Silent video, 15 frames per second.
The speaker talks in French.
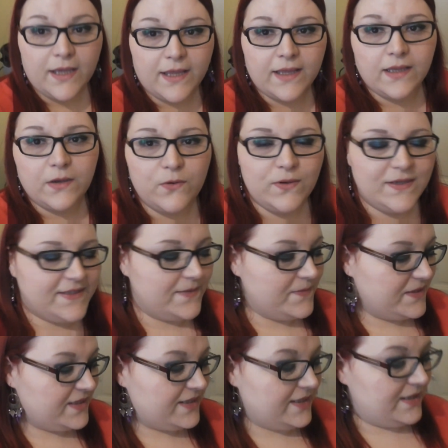Alors les
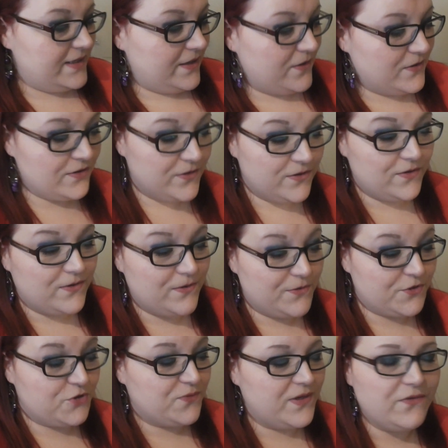amis,
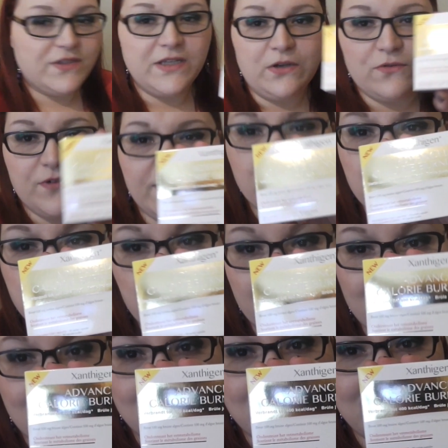euh, je voulais vous dire en fait que je suis en
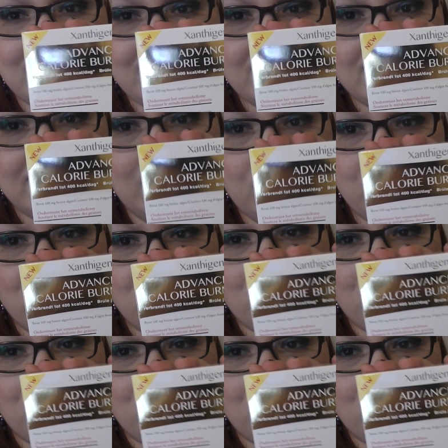train de tester ça pour